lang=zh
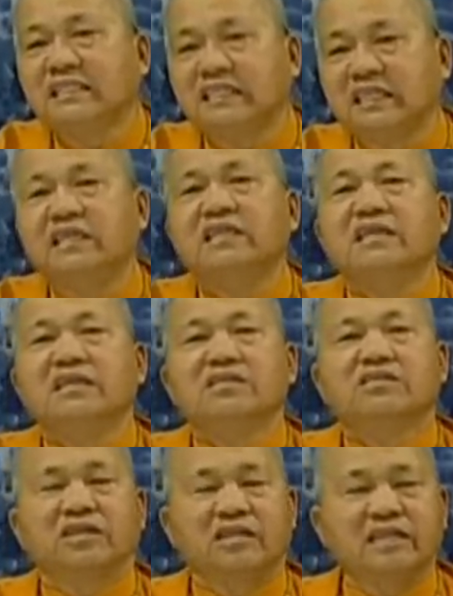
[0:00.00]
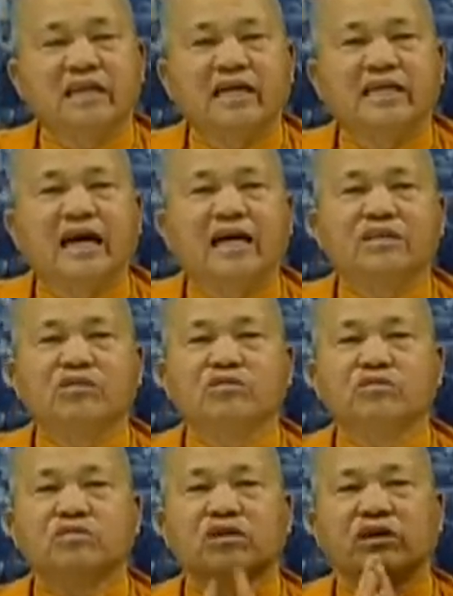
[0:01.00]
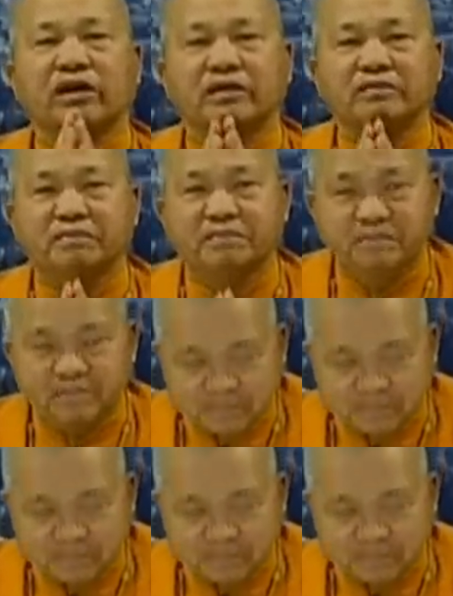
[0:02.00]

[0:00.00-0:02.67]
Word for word: 机真言呐，祝各位。